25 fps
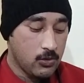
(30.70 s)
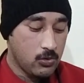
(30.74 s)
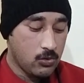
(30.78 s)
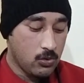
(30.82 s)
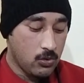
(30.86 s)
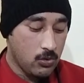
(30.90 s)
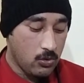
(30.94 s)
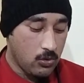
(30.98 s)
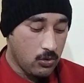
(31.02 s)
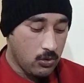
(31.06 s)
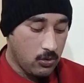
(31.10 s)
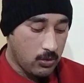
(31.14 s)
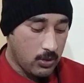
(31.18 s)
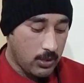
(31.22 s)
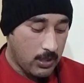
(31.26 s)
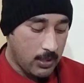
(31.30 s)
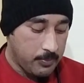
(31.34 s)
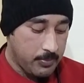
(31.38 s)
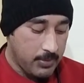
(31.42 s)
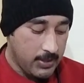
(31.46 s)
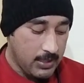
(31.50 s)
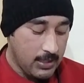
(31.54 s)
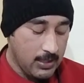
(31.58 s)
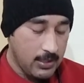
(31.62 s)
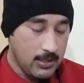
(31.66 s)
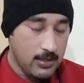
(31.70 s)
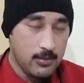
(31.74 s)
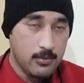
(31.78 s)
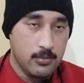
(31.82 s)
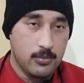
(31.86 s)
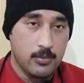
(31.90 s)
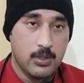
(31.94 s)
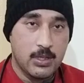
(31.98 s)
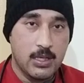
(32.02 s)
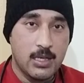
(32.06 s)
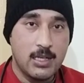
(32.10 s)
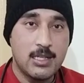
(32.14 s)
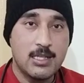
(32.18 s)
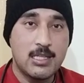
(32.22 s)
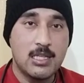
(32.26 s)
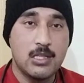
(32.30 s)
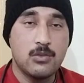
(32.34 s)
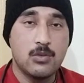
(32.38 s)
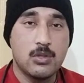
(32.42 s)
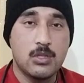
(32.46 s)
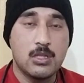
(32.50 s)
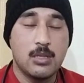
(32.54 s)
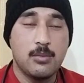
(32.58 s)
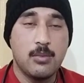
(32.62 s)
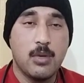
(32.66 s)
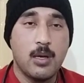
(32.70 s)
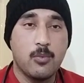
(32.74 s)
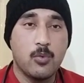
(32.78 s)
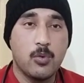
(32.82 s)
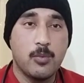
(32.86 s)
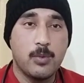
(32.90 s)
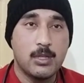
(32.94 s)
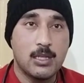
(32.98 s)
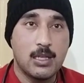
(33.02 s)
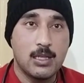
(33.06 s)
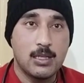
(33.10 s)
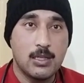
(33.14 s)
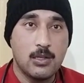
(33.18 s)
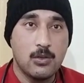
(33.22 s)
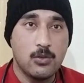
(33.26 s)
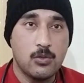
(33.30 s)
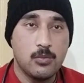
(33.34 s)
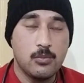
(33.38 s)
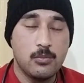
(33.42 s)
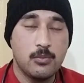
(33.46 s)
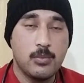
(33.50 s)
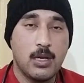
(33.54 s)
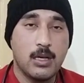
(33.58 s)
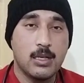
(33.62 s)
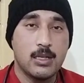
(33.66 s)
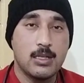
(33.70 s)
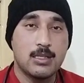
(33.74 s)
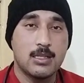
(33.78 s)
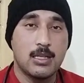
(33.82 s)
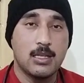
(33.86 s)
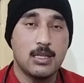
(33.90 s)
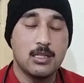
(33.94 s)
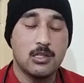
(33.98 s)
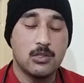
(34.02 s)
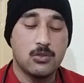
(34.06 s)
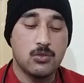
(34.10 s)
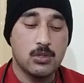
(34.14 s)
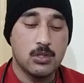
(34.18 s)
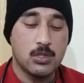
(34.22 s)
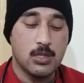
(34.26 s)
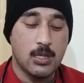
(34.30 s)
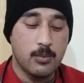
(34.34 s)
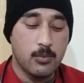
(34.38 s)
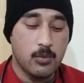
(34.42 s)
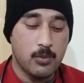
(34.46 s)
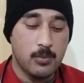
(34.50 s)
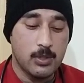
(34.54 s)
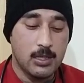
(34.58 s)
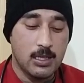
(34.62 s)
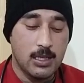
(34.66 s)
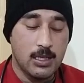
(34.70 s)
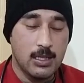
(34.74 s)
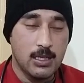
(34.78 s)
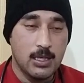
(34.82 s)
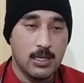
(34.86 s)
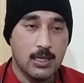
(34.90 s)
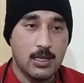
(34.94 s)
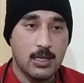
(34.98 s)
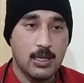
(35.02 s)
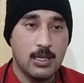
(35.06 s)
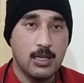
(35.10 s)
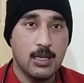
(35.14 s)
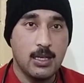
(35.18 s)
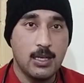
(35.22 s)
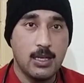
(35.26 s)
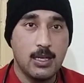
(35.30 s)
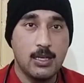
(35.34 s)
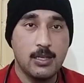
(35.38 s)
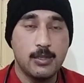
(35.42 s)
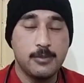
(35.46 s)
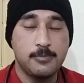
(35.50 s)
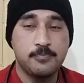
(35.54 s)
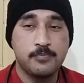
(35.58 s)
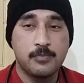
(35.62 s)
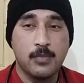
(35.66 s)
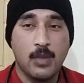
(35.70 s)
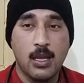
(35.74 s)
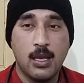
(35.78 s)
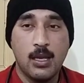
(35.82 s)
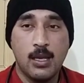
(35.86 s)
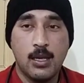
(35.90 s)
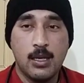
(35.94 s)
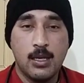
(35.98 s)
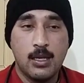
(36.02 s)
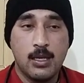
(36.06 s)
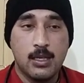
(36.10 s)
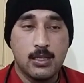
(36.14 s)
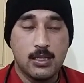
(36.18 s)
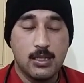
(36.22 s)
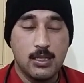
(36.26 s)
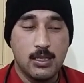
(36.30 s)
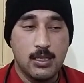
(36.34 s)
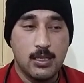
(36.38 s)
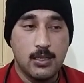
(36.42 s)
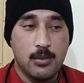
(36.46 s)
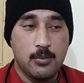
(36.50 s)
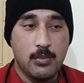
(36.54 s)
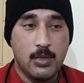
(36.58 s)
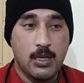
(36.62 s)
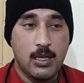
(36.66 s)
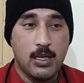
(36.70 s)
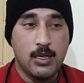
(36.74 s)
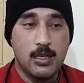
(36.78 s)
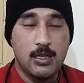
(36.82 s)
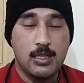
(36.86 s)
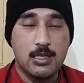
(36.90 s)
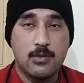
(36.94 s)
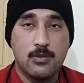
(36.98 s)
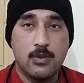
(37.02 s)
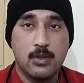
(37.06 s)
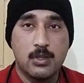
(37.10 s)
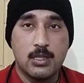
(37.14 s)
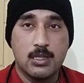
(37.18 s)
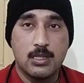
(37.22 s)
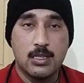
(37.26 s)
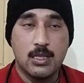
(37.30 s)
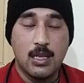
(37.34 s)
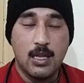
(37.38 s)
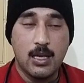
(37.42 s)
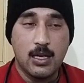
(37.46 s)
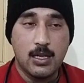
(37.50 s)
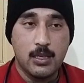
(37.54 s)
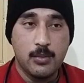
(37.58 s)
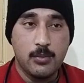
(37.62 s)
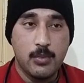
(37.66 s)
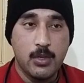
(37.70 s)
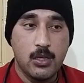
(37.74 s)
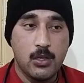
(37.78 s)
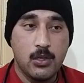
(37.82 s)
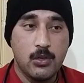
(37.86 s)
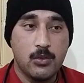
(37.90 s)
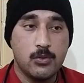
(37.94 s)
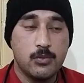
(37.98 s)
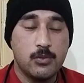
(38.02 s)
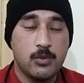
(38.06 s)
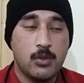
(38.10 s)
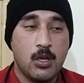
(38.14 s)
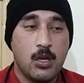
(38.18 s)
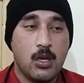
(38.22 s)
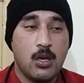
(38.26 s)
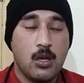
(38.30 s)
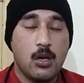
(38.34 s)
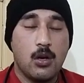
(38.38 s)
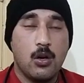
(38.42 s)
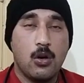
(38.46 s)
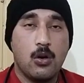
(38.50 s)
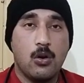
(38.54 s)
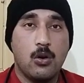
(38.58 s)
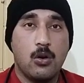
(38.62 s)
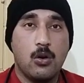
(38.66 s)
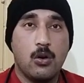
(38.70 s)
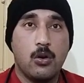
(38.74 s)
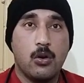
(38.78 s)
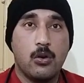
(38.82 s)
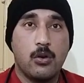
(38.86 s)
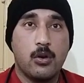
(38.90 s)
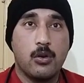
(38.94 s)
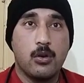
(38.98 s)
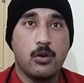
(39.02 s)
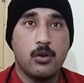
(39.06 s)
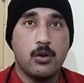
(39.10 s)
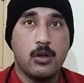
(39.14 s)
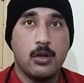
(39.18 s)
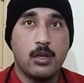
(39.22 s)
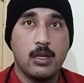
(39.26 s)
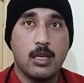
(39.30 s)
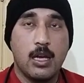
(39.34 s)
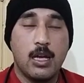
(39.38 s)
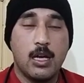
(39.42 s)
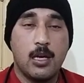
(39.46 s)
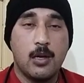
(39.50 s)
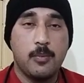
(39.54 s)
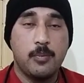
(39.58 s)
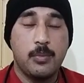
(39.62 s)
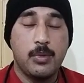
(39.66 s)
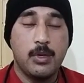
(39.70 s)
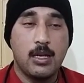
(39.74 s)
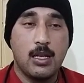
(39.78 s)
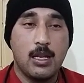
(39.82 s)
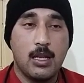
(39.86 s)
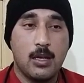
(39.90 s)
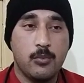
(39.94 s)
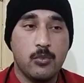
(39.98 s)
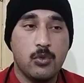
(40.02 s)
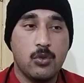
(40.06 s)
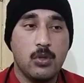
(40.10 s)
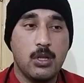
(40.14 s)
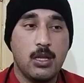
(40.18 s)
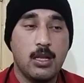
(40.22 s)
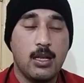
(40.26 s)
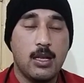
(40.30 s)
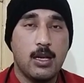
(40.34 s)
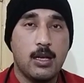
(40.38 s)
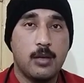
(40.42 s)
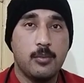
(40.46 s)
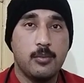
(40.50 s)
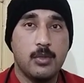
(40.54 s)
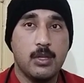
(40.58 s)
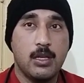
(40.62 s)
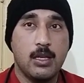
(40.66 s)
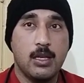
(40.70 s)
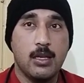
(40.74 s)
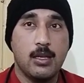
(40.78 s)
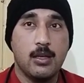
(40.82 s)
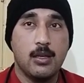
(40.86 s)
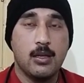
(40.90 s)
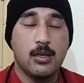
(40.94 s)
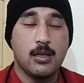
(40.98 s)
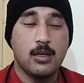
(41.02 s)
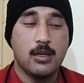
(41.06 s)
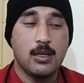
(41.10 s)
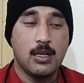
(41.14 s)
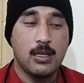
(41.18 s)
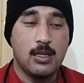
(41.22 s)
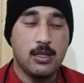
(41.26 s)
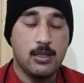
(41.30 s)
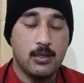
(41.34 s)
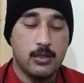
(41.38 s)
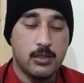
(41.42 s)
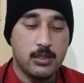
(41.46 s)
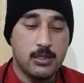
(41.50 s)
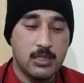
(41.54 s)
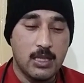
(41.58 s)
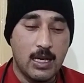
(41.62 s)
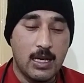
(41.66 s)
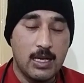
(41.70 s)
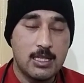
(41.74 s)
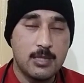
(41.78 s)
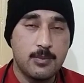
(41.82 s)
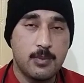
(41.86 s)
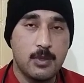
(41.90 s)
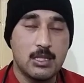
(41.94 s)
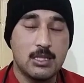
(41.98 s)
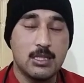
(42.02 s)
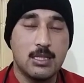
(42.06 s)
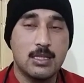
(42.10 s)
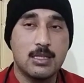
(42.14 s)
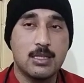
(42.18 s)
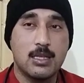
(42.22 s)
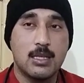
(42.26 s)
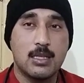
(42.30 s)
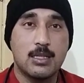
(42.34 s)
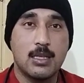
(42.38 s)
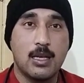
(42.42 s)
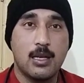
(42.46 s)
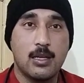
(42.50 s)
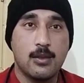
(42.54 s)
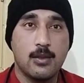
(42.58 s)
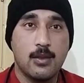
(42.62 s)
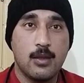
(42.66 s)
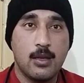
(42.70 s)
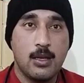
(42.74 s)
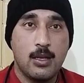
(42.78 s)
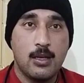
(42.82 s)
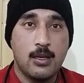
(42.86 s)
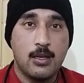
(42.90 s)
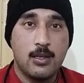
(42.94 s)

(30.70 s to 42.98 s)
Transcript: तो अभी करंट सिचुएशन में आपको बताता हूँ बाकी सारे सिचुएशन आपको बता दिए करंट ये है कि मैं इस वक्त इसी इलाके में ही हूँ और यहाँ पे अल्हम्दुलिल्लाह हमने कल चाइल्ड स्पेशलिस्ट के साथ